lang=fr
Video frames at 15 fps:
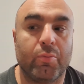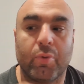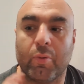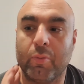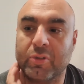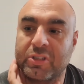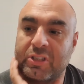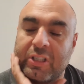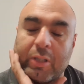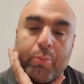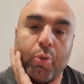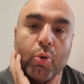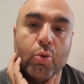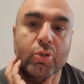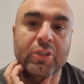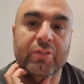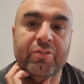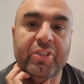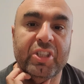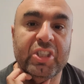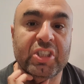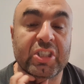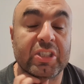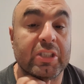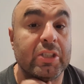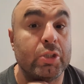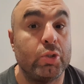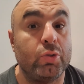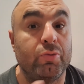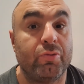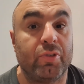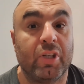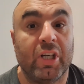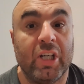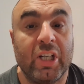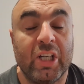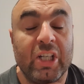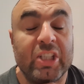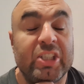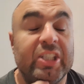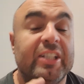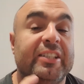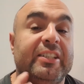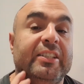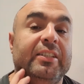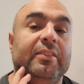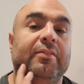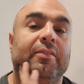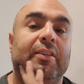pour moi c'était la plus grosse affiche, c'était Juve-Chelsea